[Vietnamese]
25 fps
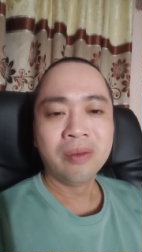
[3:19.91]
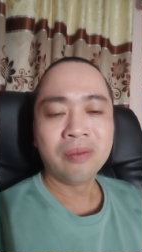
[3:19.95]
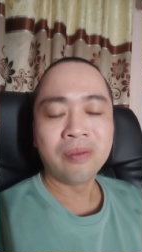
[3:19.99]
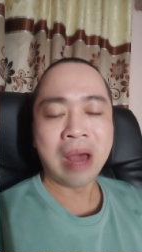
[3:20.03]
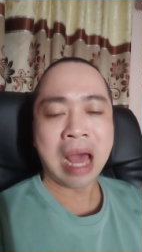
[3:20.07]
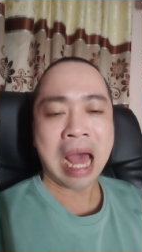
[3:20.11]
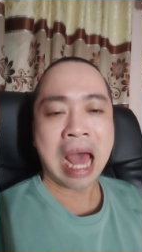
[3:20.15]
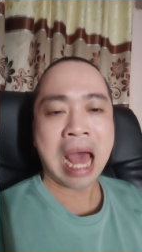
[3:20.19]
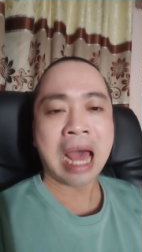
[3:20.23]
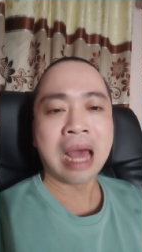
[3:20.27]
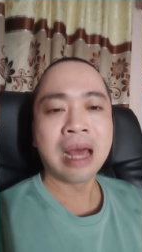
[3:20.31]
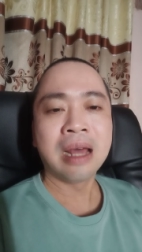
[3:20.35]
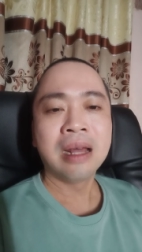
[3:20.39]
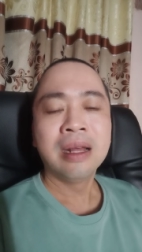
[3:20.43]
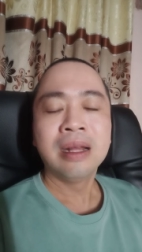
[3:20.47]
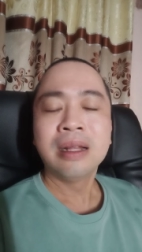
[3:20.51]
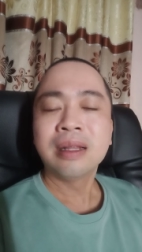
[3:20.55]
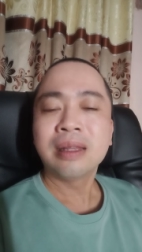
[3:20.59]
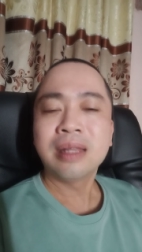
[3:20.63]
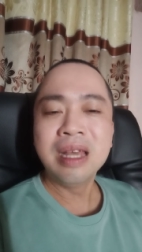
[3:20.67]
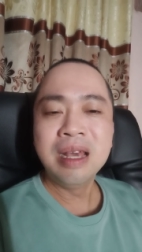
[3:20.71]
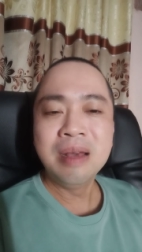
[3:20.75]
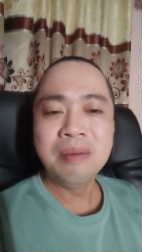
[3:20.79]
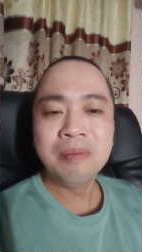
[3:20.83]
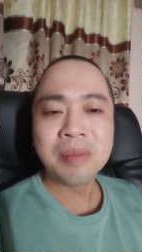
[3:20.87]
và
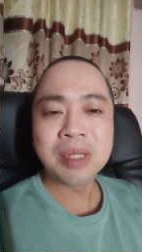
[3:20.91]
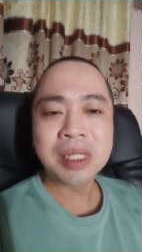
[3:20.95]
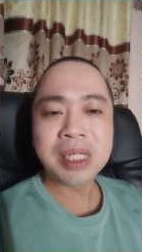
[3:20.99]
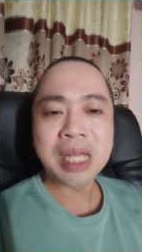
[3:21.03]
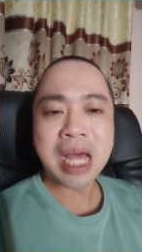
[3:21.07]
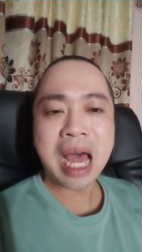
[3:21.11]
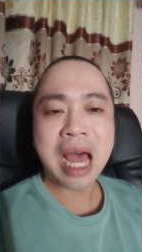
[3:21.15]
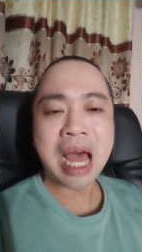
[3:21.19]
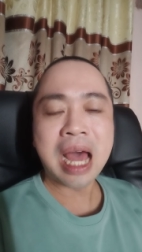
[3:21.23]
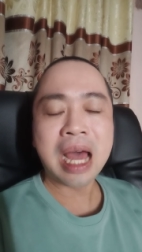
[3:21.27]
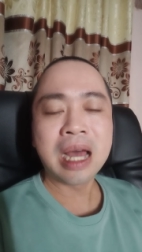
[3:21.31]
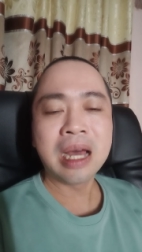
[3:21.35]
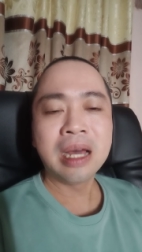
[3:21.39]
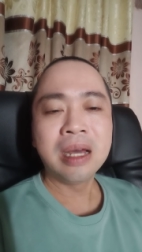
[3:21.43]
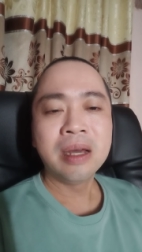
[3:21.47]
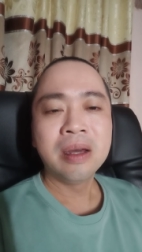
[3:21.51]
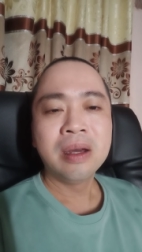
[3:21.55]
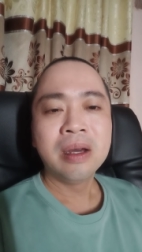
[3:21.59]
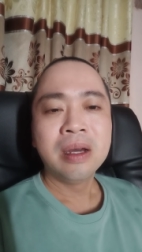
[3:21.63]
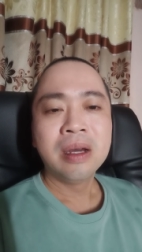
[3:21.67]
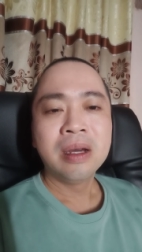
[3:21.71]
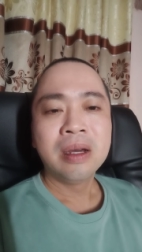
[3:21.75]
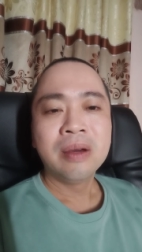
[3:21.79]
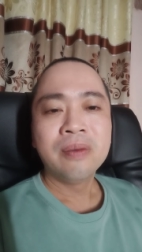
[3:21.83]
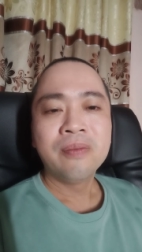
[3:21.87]
tìm ra
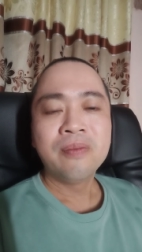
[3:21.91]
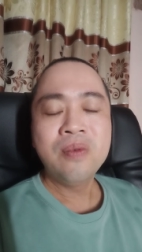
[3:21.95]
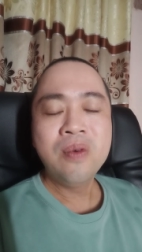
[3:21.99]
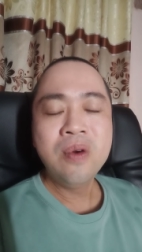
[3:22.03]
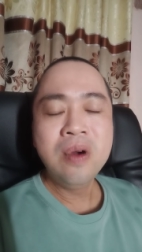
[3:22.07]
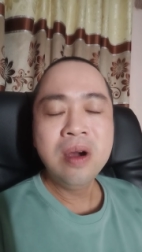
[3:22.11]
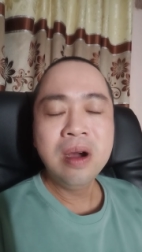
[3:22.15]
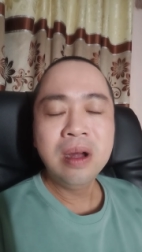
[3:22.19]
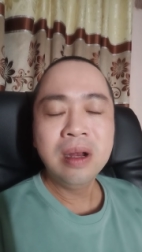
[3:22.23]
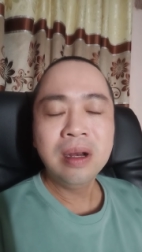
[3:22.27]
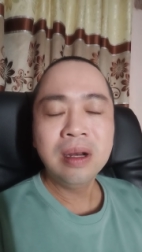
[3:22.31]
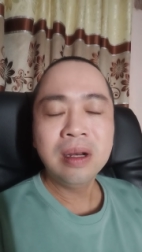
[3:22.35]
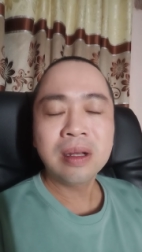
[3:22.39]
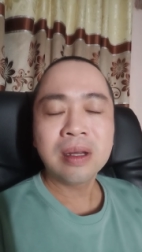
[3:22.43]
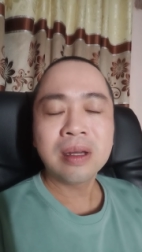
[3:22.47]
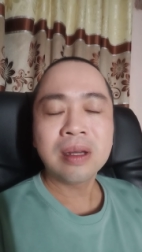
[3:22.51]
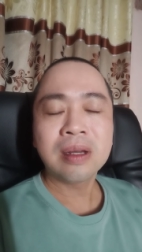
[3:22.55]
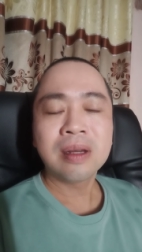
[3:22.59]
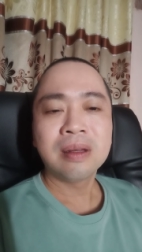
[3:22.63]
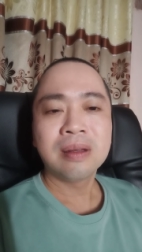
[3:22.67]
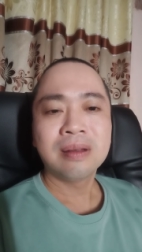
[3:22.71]
phương